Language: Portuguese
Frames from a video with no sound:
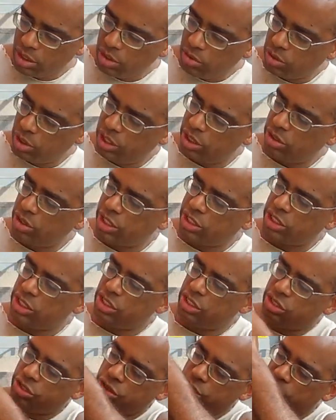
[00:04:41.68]
Olinote a
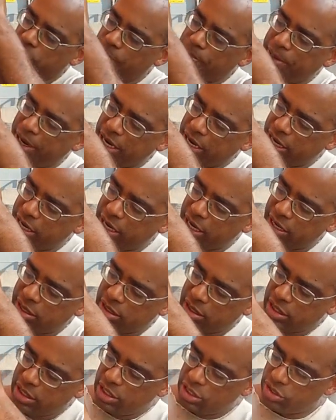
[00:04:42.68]
gente chuta pra cá.
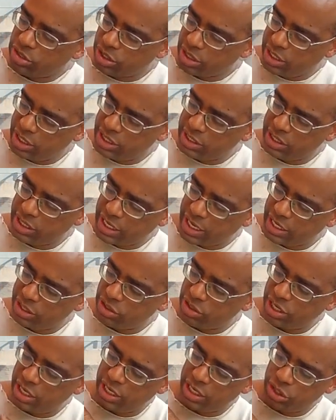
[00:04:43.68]
Só que nesse
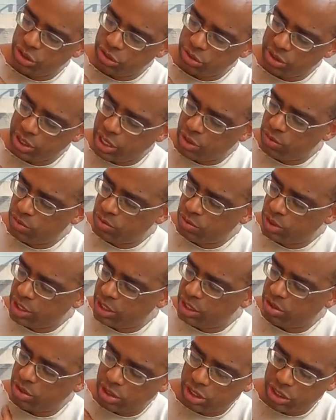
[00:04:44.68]
caso eu teria que chutar um
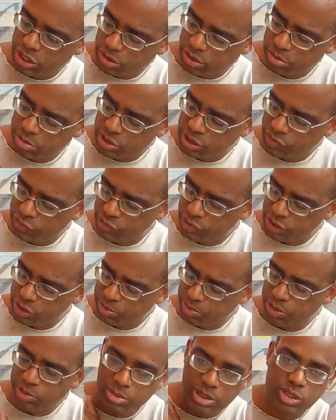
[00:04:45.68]
olinote como se
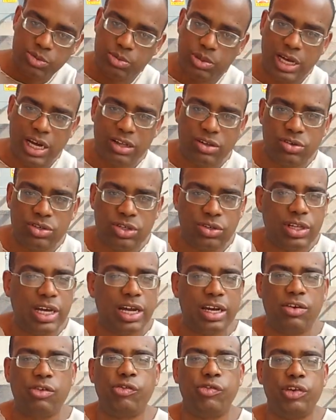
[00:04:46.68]
fosse pro mesmo lado onde eu
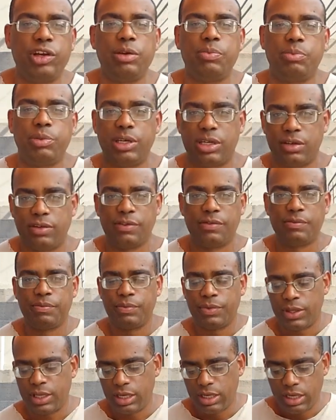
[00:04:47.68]
daria um flip.
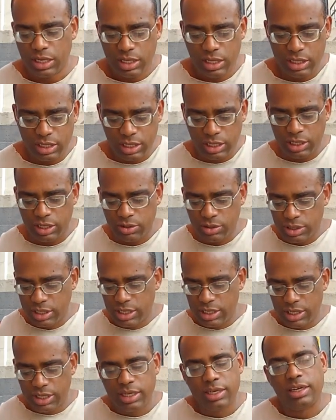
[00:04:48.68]
Entendeu?
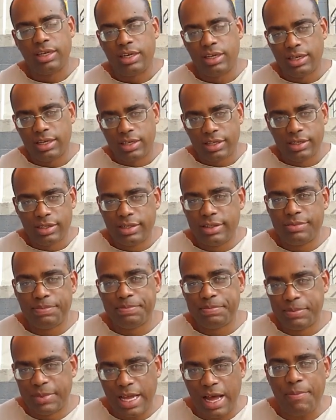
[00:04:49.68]

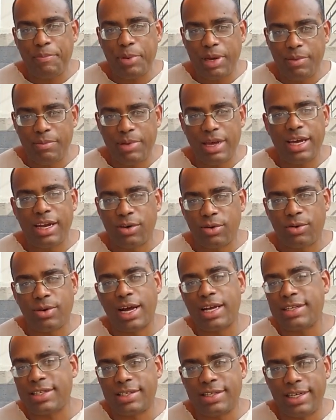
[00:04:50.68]
Na primeira eu
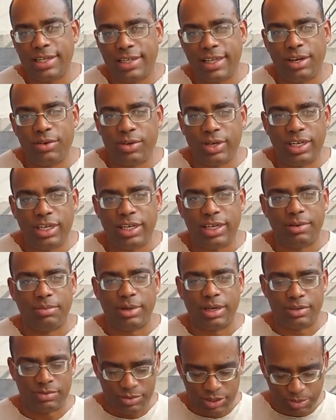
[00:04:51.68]
quase acertei o kick,
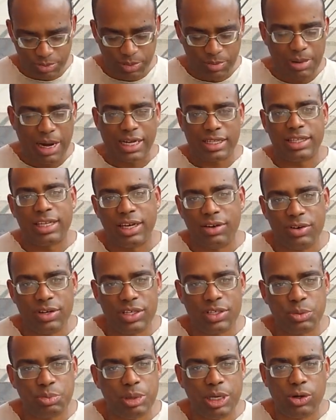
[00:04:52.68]
mano. Tipo, bateu e
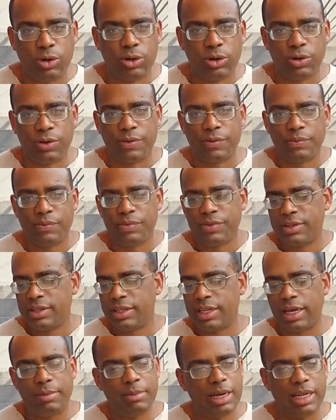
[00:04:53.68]
espirrou.
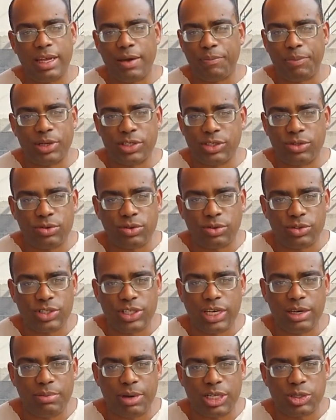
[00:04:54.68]
Também depois eu não
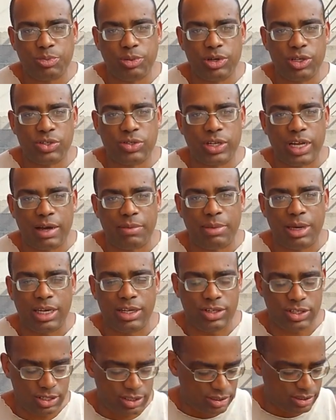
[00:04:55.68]
consegui mais pôr isso na
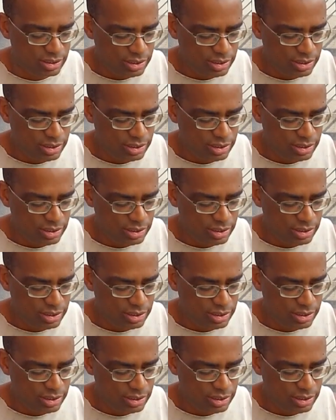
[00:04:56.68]
mente.